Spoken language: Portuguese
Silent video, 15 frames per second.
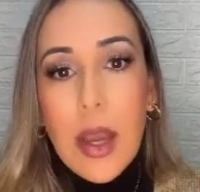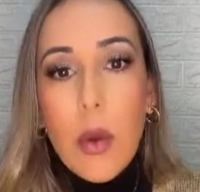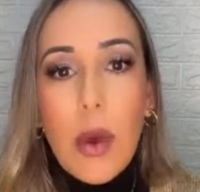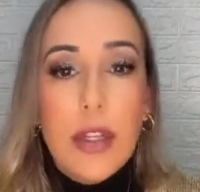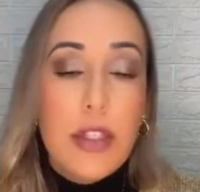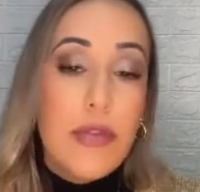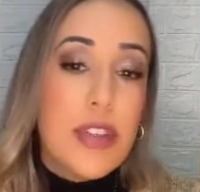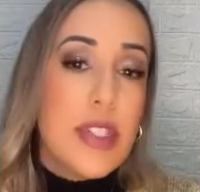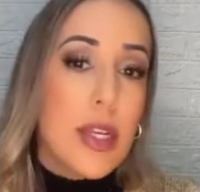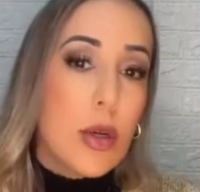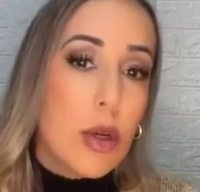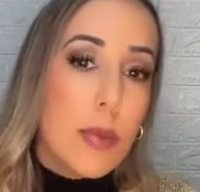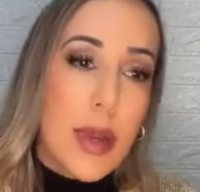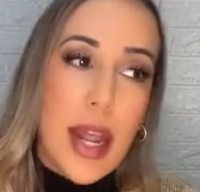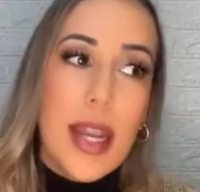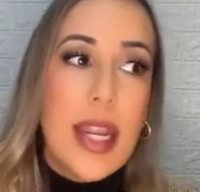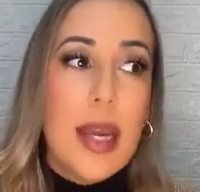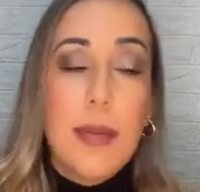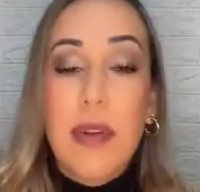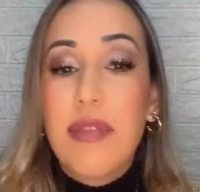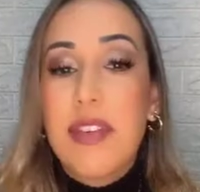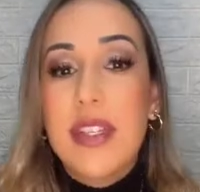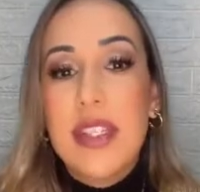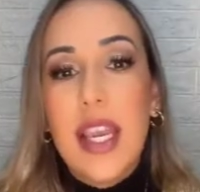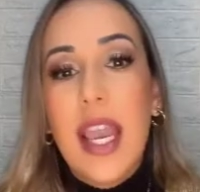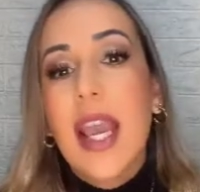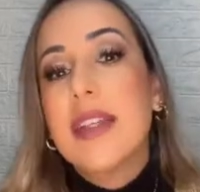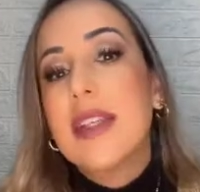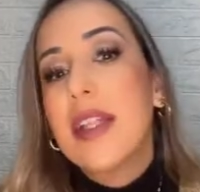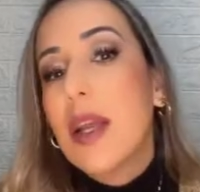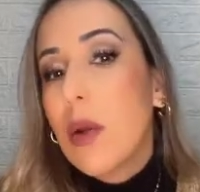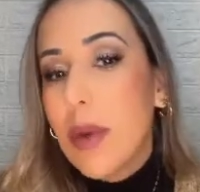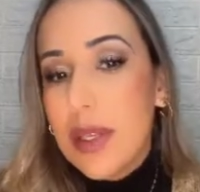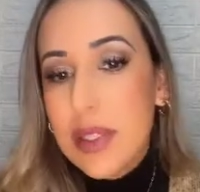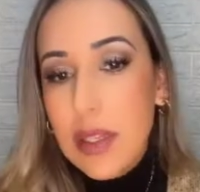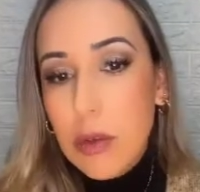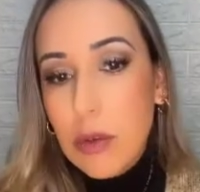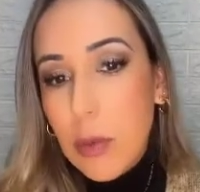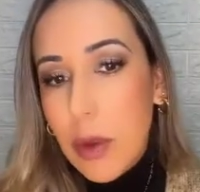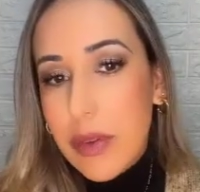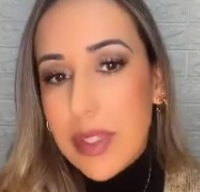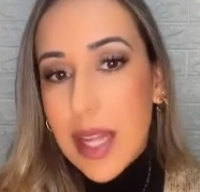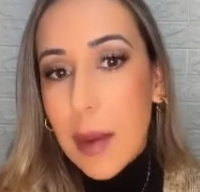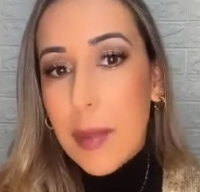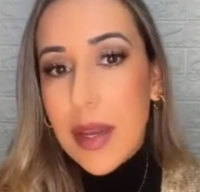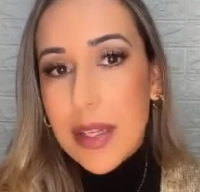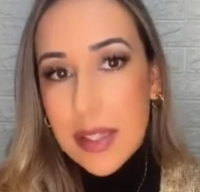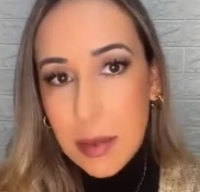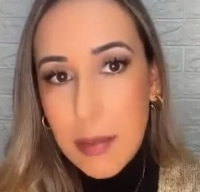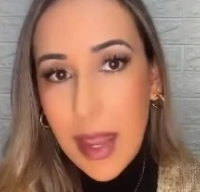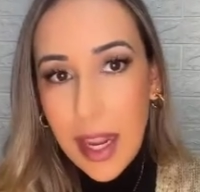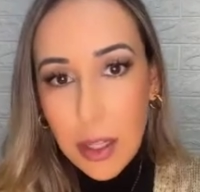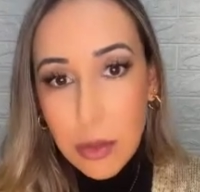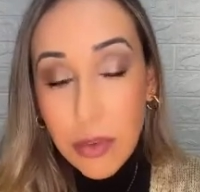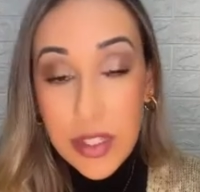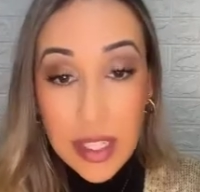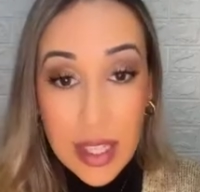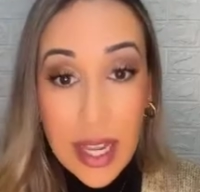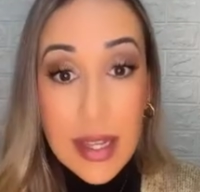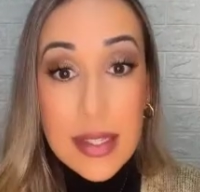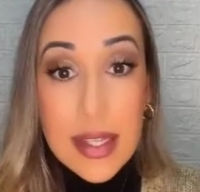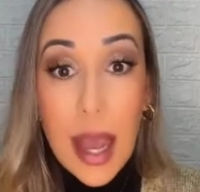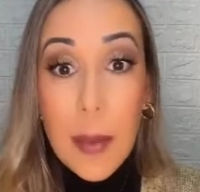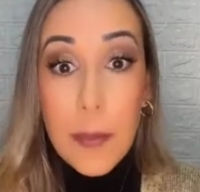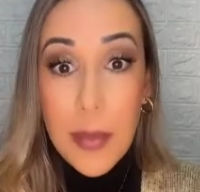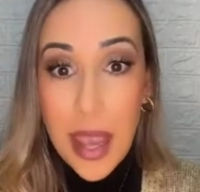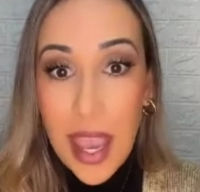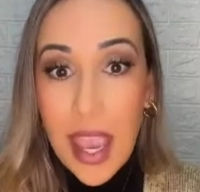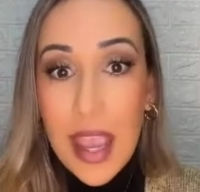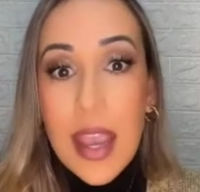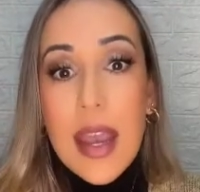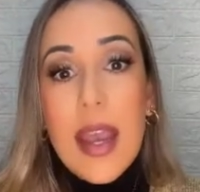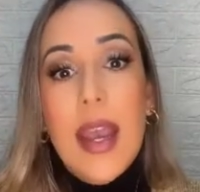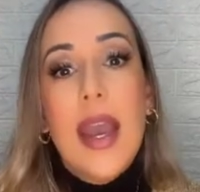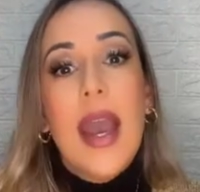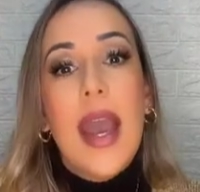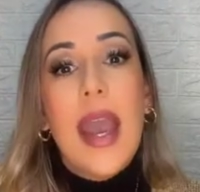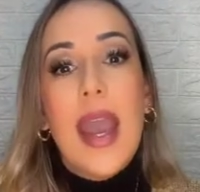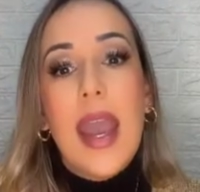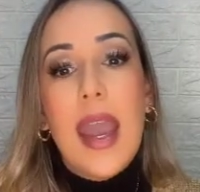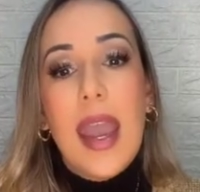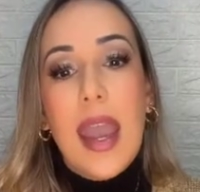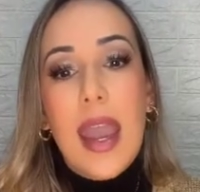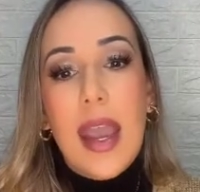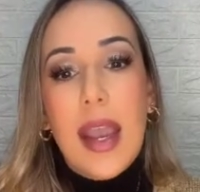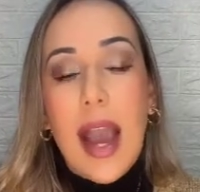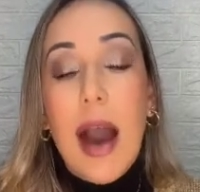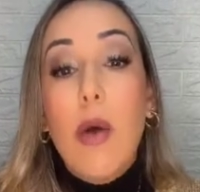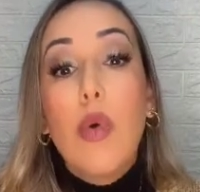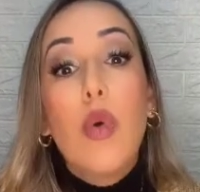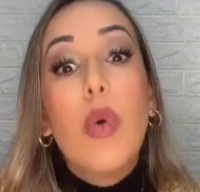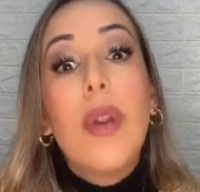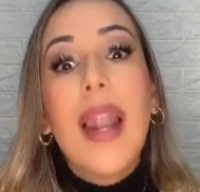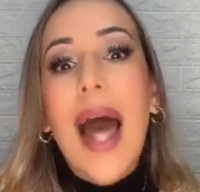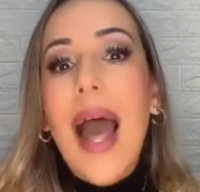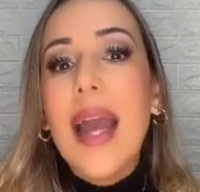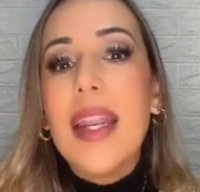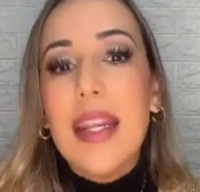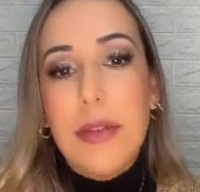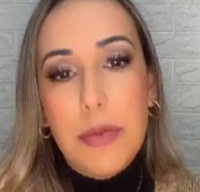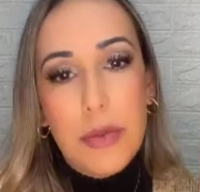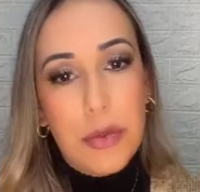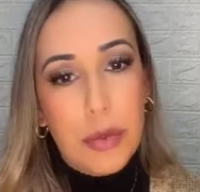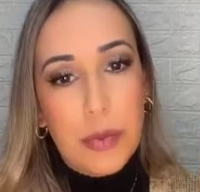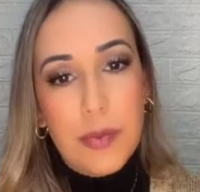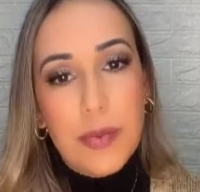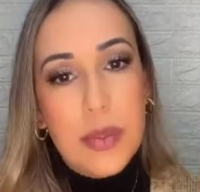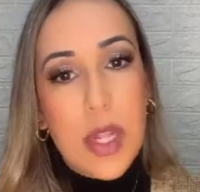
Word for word: Quanto você cobraria para fazer essa adequação no meu estabelecimento? Você tem que saber é, calcular isso.